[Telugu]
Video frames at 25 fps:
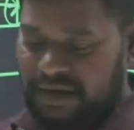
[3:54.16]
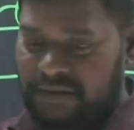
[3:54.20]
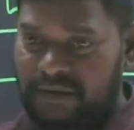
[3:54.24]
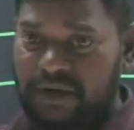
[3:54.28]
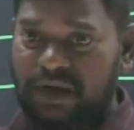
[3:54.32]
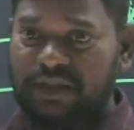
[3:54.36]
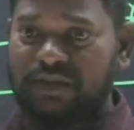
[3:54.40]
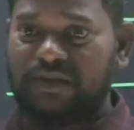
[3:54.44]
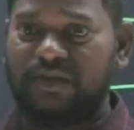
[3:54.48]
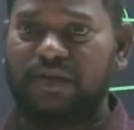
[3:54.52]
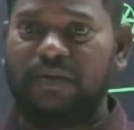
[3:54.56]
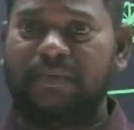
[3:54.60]
ఎవరు
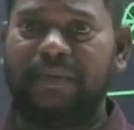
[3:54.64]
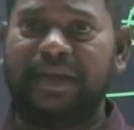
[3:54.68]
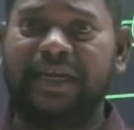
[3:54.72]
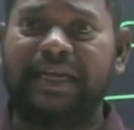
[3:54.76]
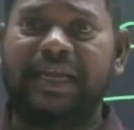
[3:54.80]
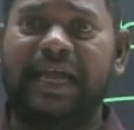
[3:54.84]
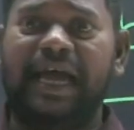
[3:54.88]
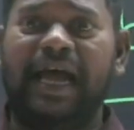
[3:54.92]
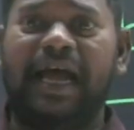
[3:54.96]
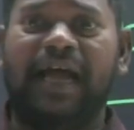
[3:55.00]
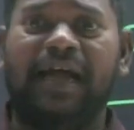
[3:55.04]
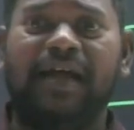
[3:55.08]
పోతురు
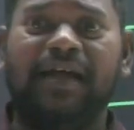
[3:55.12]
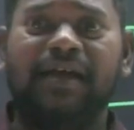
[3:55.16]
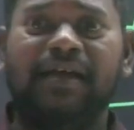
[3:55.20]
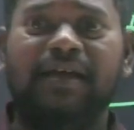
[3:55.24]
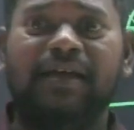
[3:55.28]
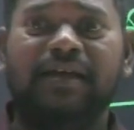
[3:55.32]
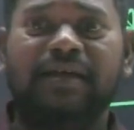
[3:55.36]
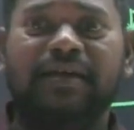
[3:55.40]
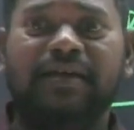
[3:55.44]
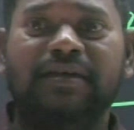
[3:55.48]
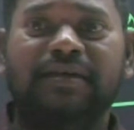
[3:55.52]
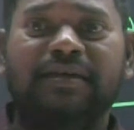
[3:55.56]
పిటియా
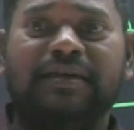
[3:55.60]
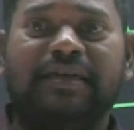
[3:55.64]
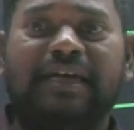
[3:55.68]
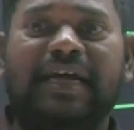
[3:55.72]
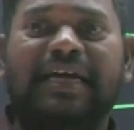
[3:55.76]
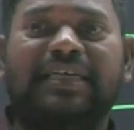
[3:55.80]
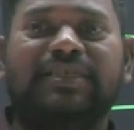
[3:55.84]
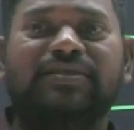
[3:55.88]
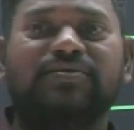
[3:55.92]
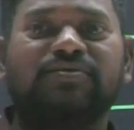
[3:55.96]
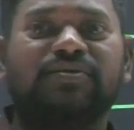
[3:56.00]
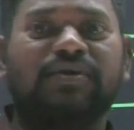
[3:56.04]

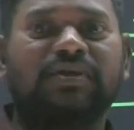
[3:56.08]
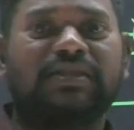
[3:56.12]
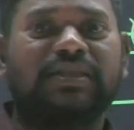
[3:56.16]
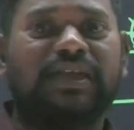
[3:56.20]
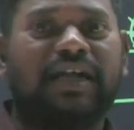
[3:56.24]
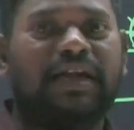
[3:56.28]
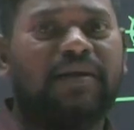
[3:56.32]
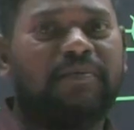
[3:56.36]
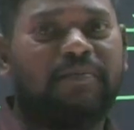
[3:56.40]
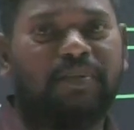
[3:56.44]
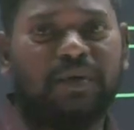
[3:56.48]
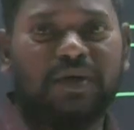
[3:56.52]
రాజు
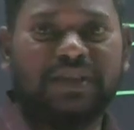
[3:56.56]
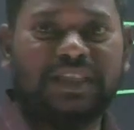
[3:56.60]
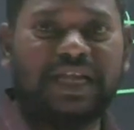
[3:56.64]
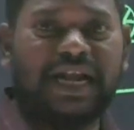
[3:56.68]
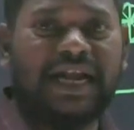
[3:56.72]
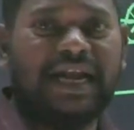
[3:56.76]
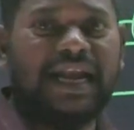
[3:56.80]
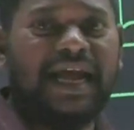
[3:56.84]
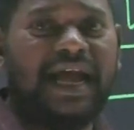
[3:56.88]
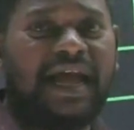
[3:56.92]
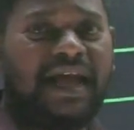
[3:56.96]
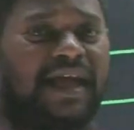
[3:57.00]
పోతాడు
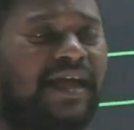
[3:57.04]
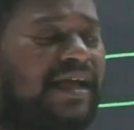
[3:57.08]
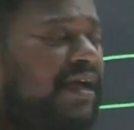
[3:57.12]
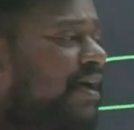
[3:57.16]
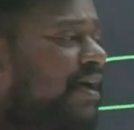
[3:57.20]
పోతాడా